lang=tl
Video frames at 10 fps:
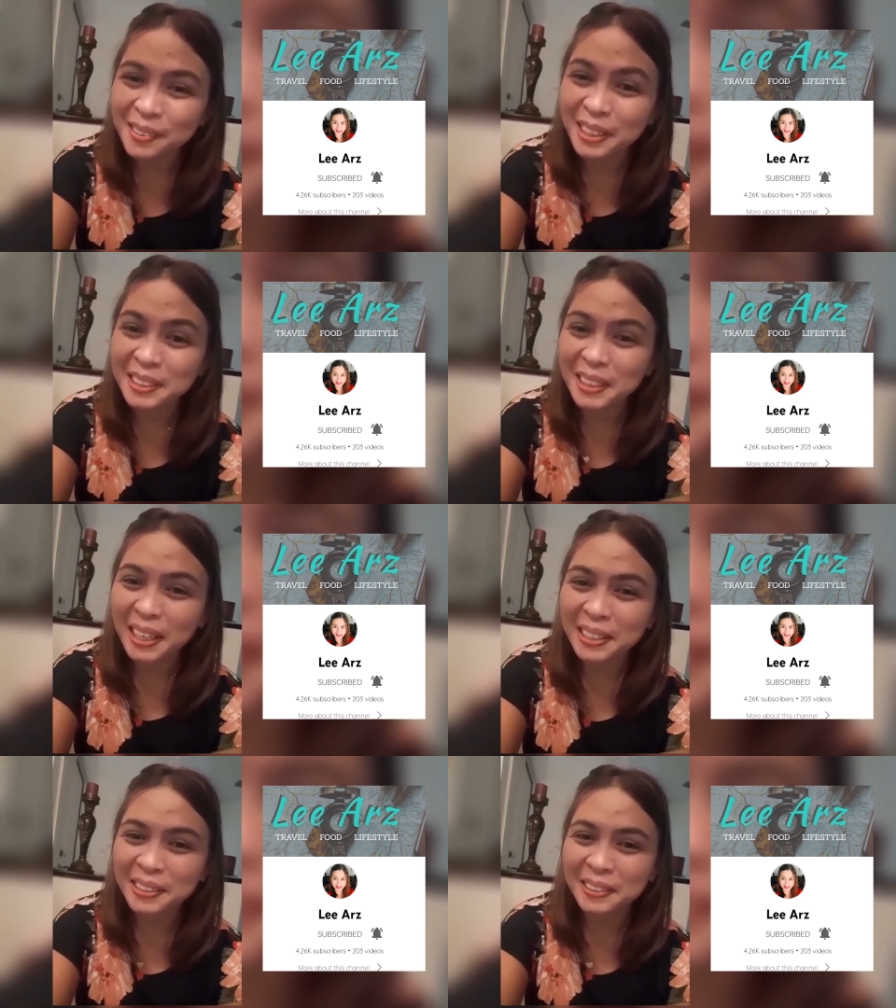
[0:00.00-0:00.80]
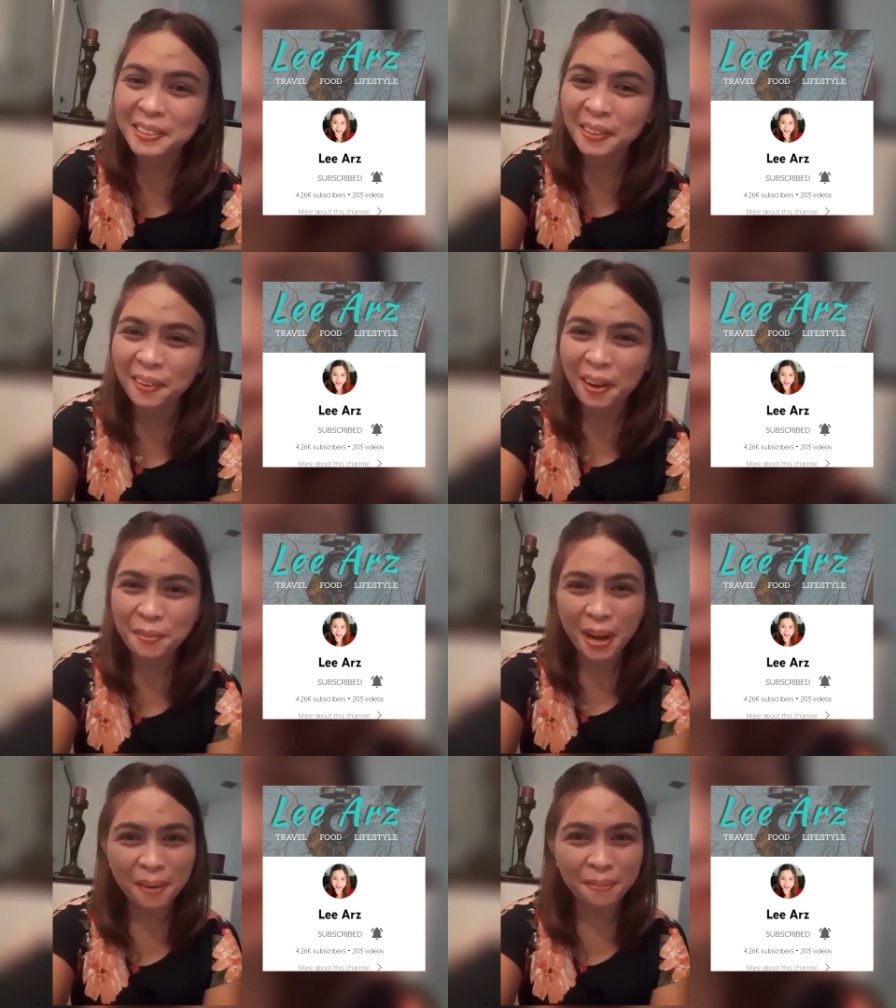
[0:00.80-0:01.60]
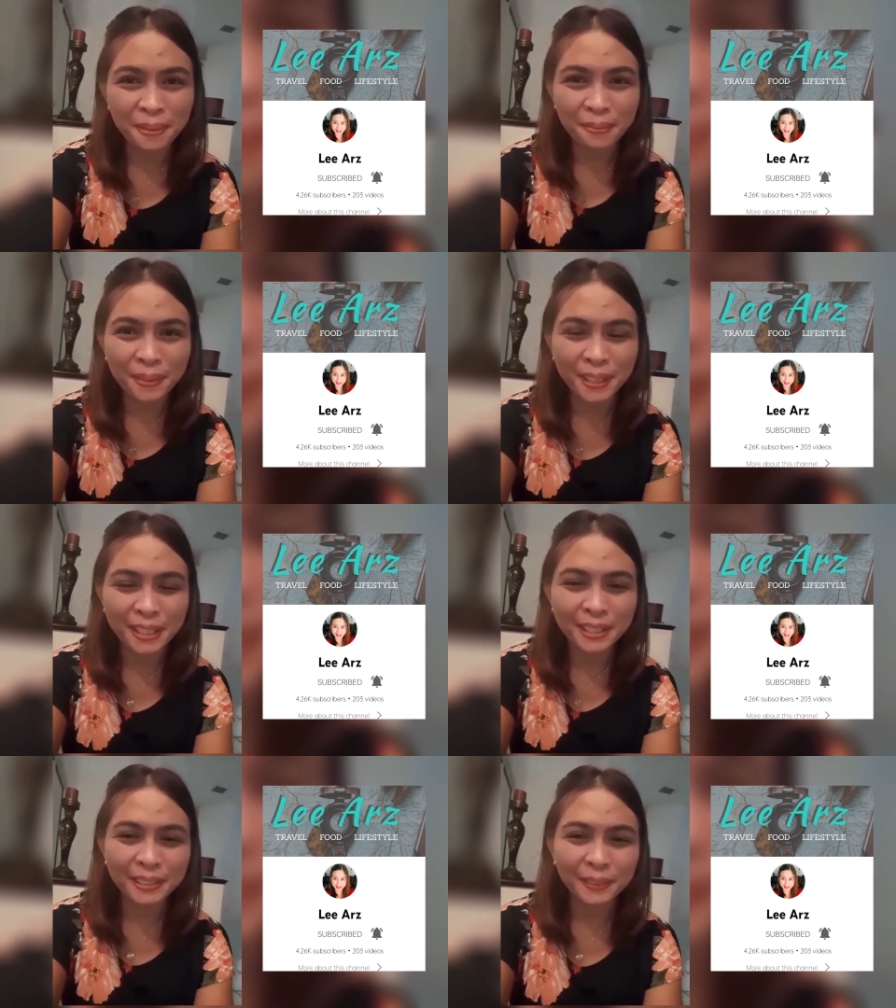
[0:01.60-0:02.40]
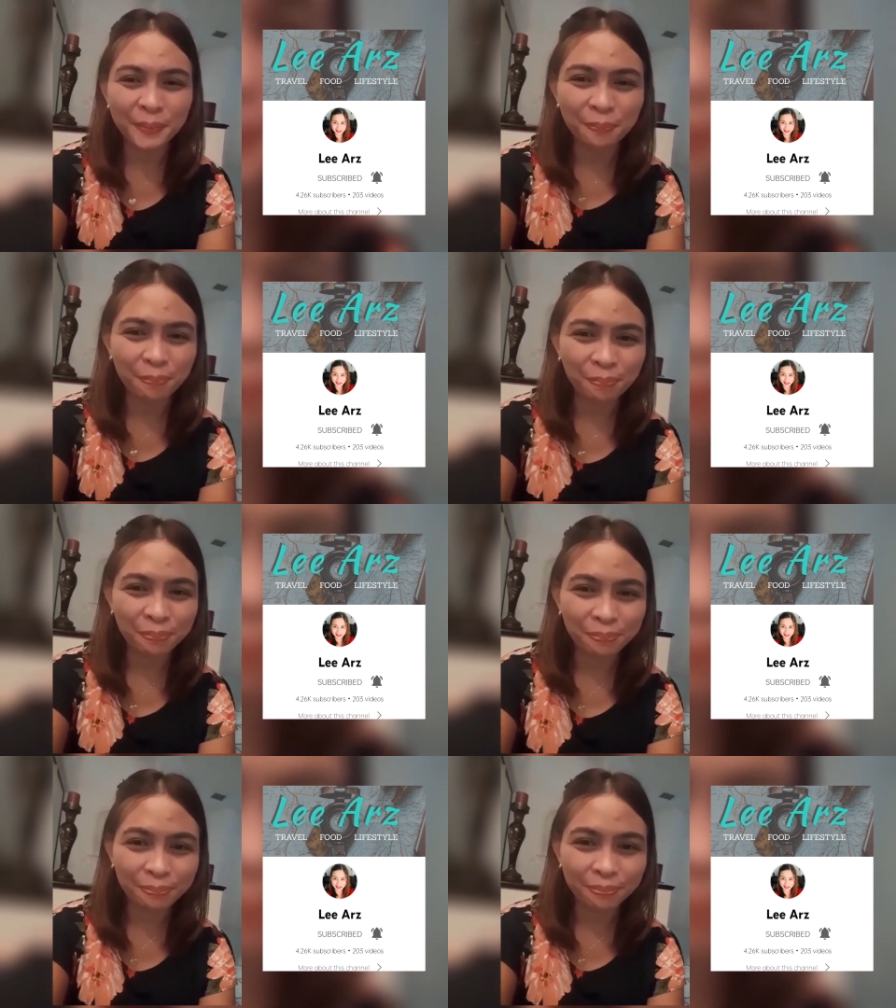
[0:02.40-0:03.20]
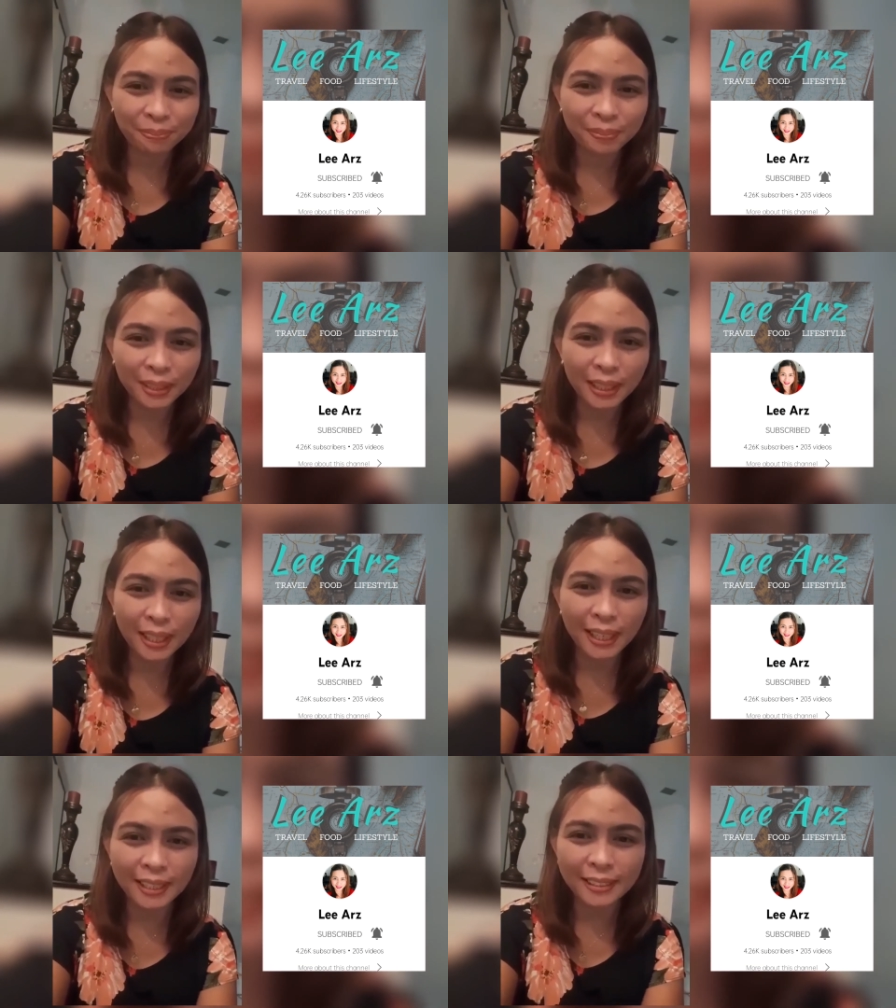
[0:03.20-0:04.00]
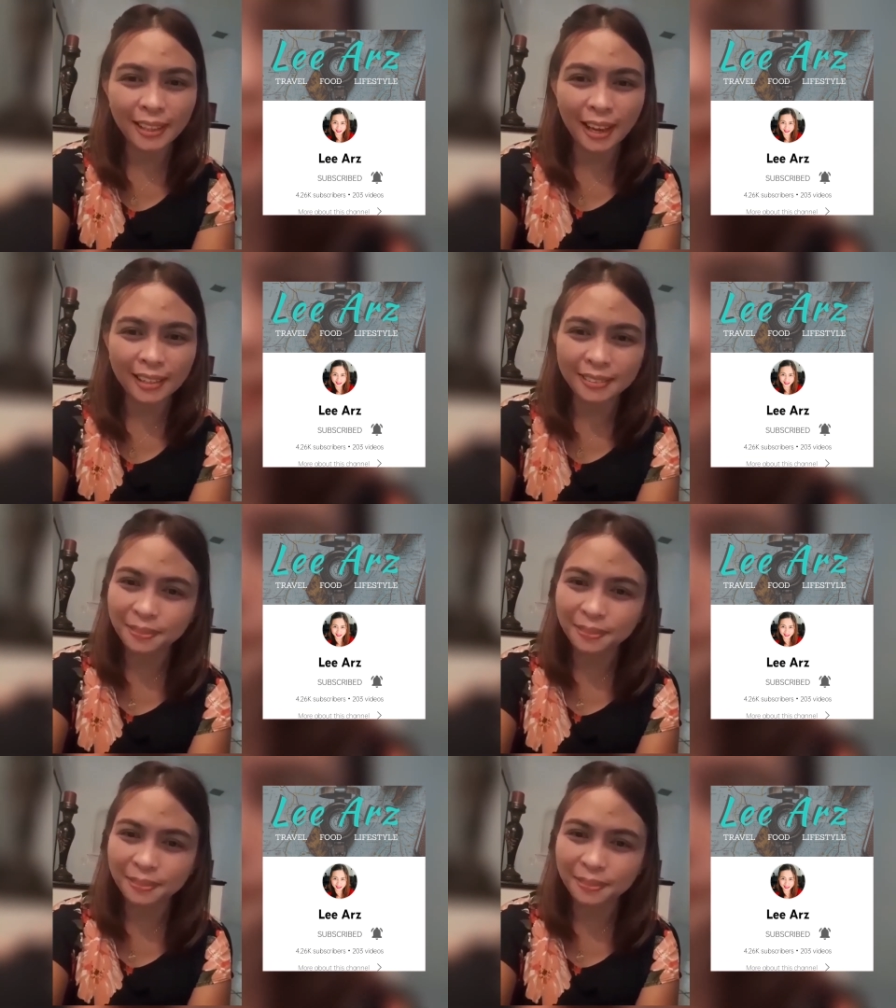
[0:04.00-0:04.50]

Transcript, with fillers: Congratulations, Joe. I'm happy for you. Ayan lang.